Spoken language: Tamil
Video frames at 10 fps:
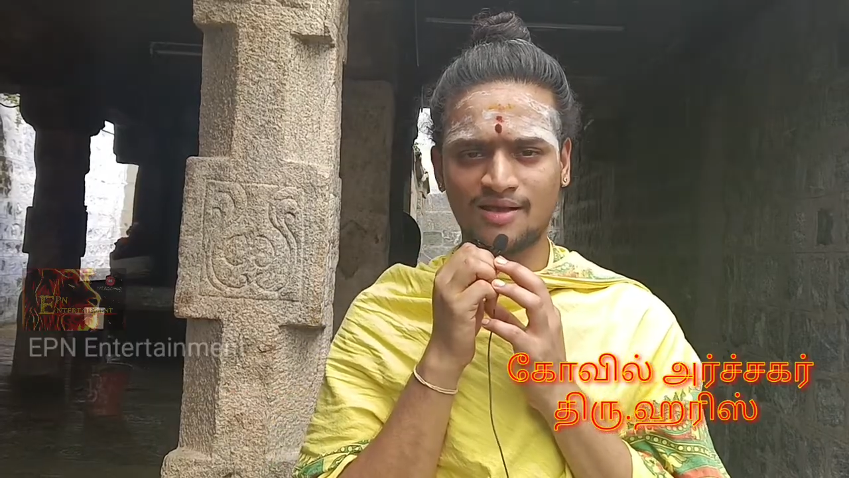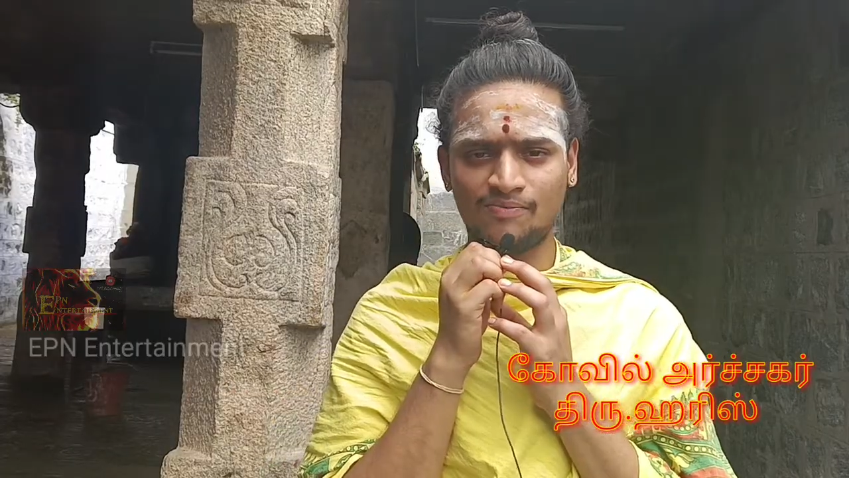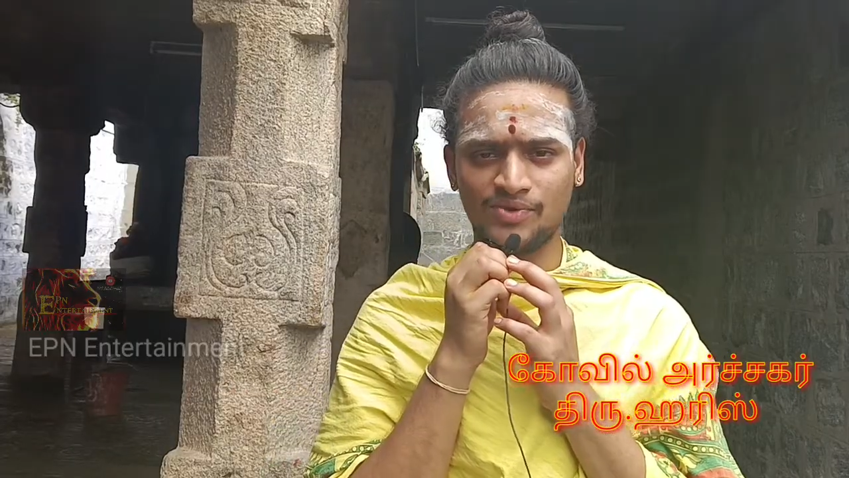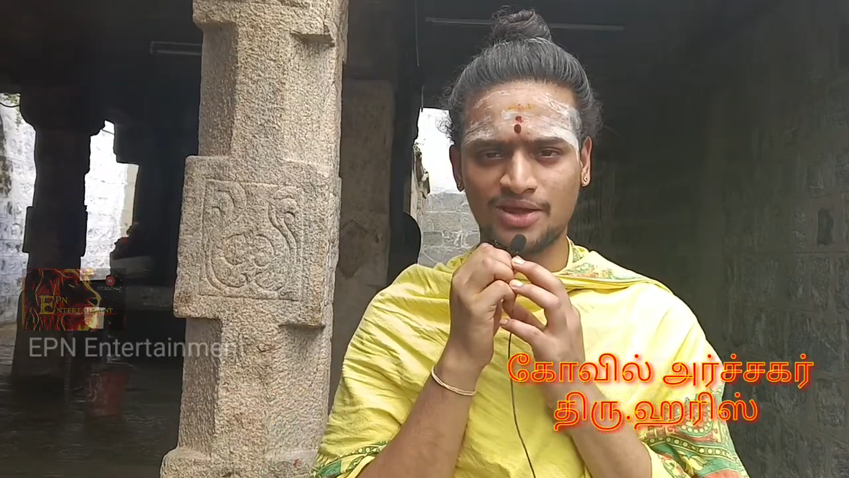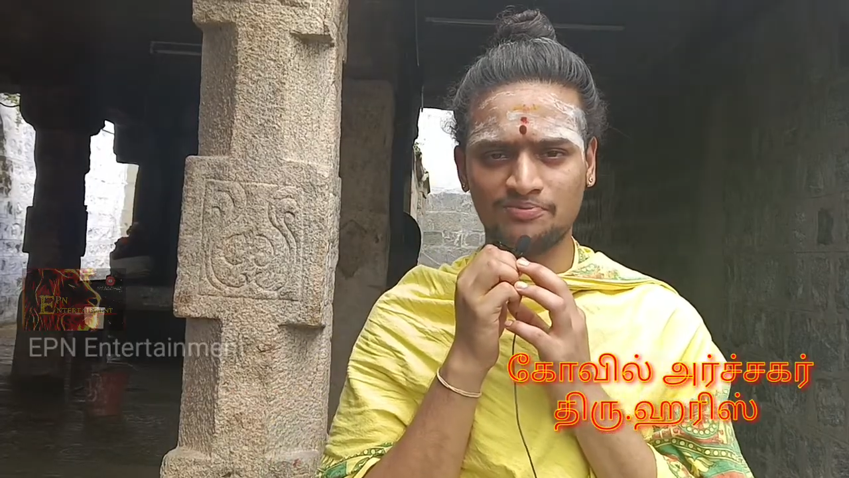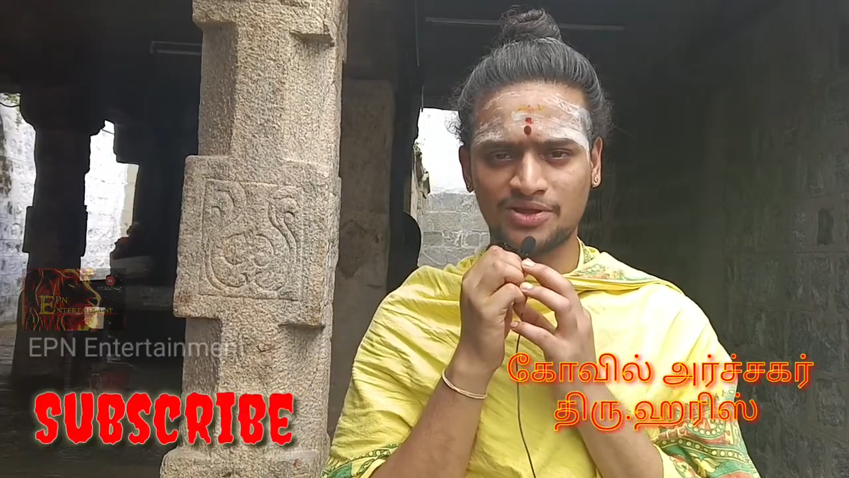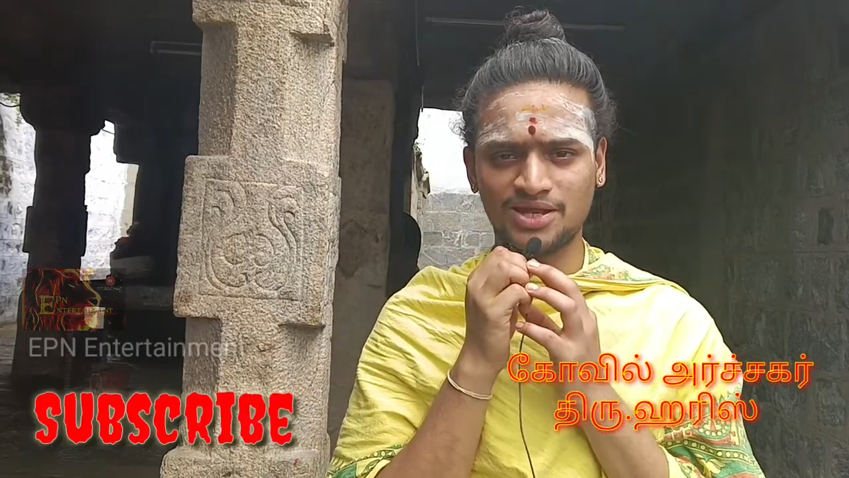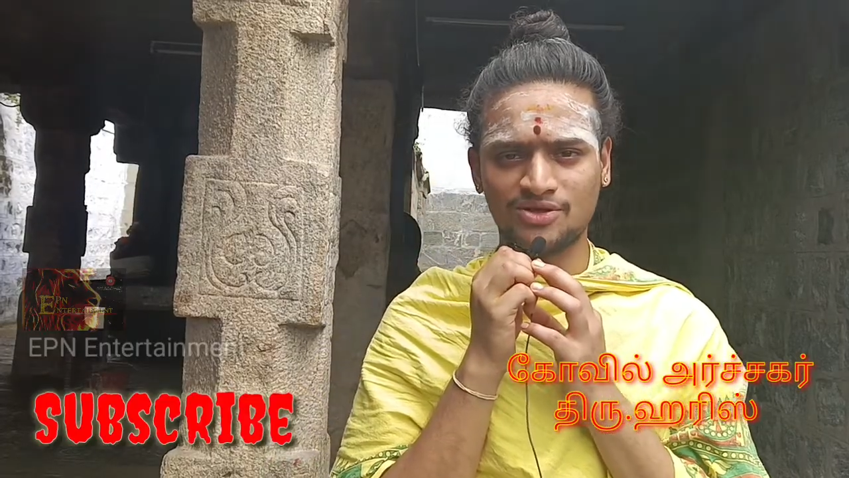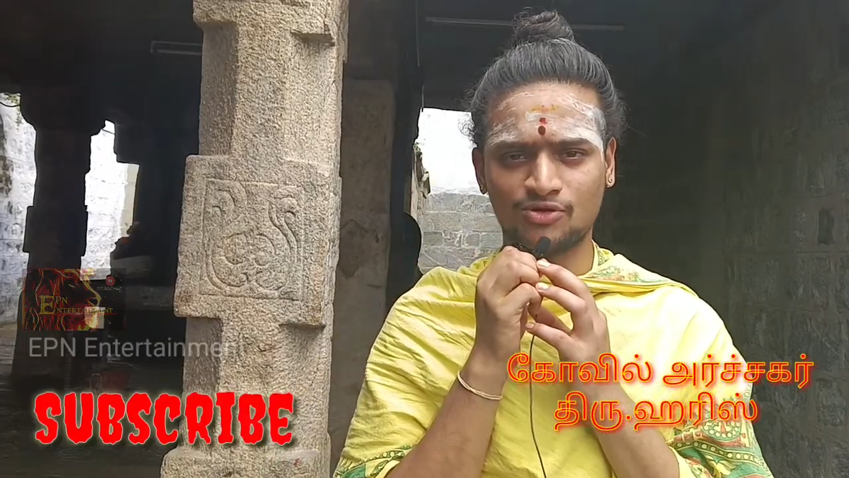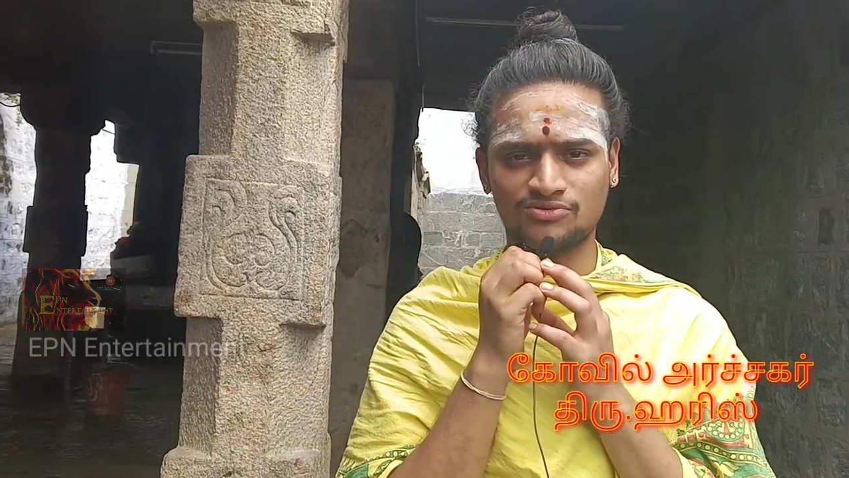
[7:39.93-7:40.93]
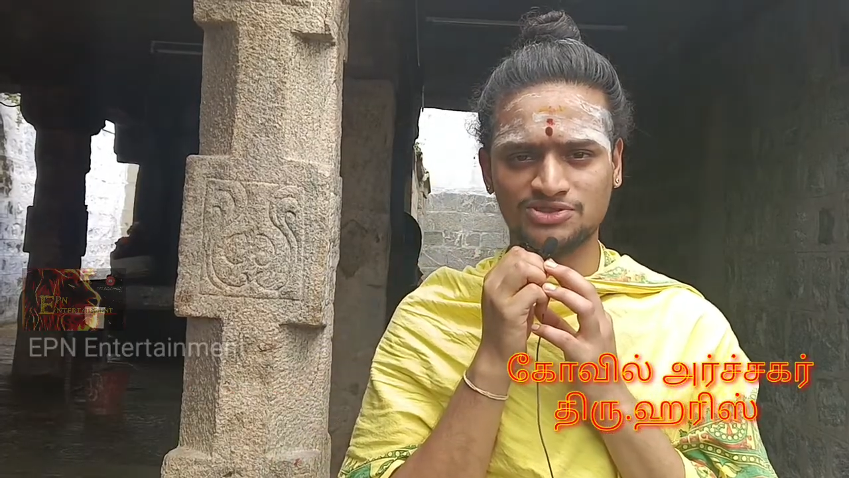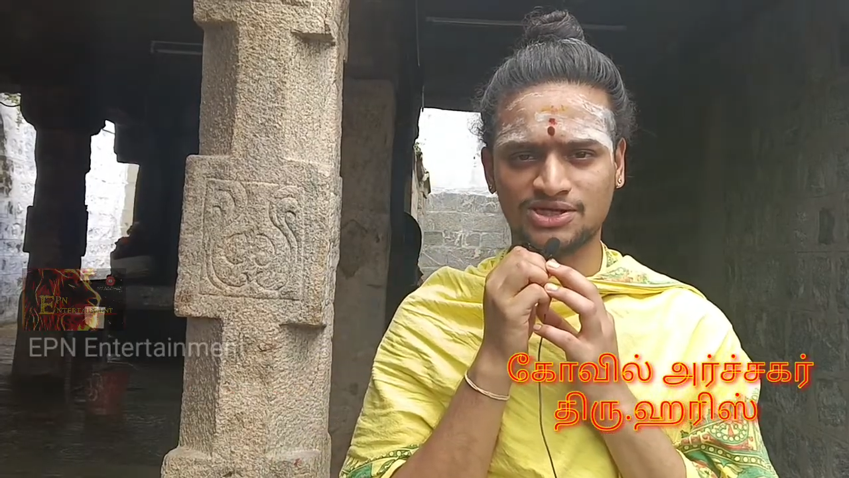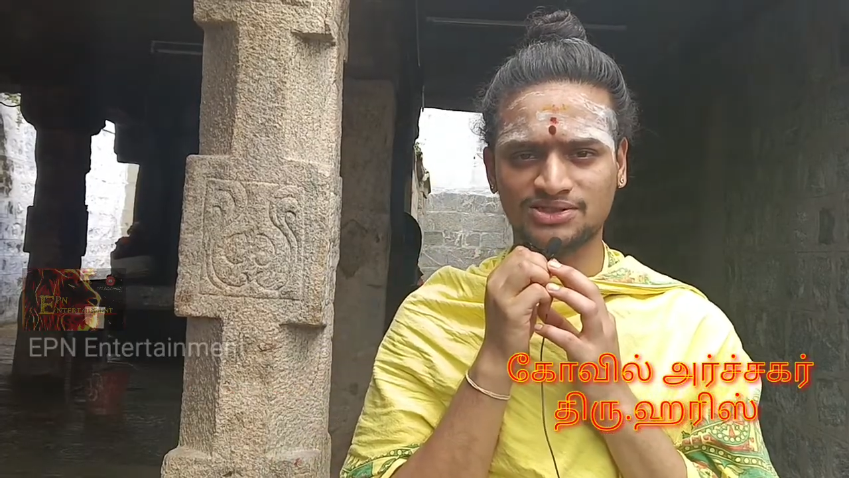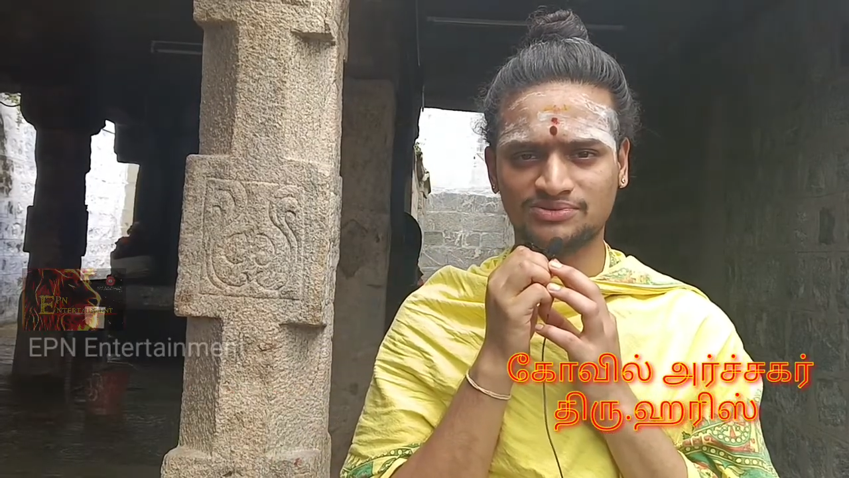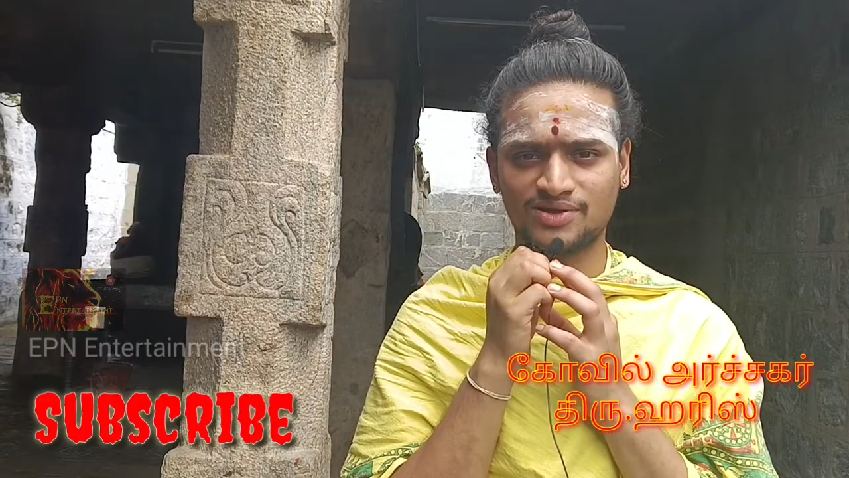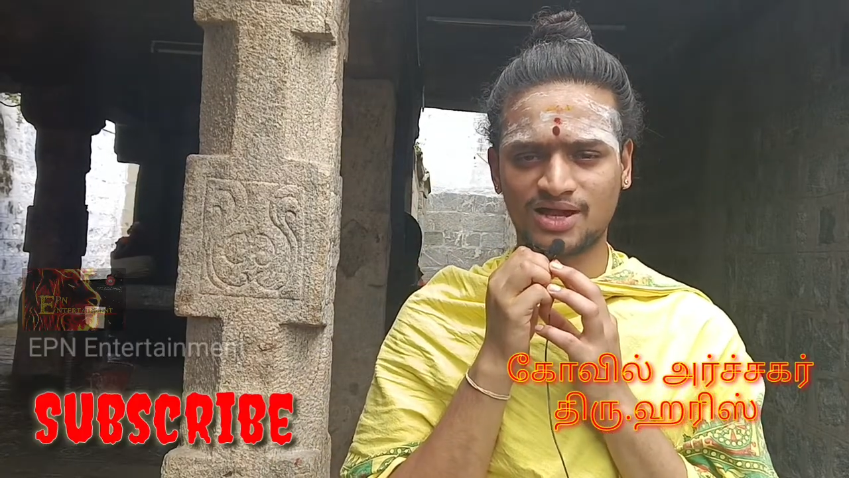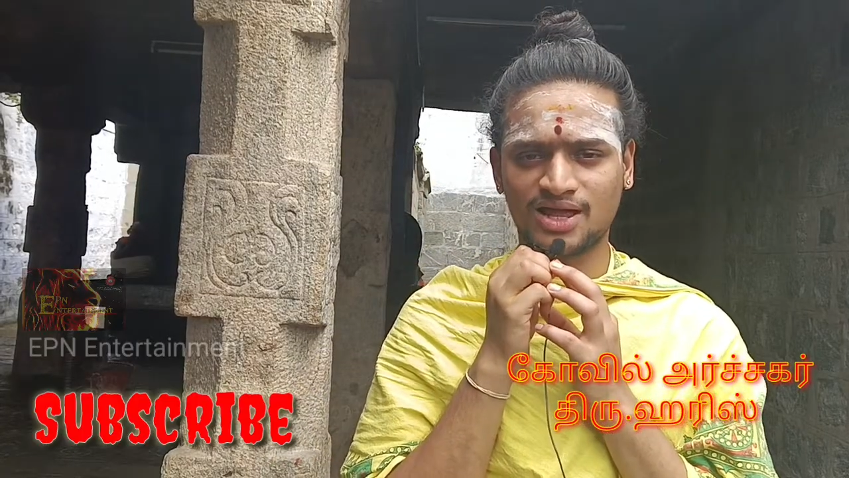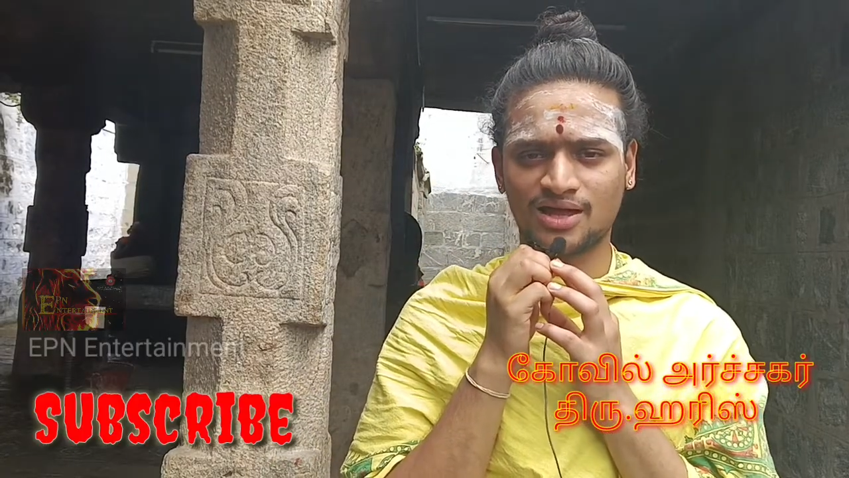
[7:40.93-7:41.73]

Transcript: மிகப்பெரிய ஒரு விசேஷமான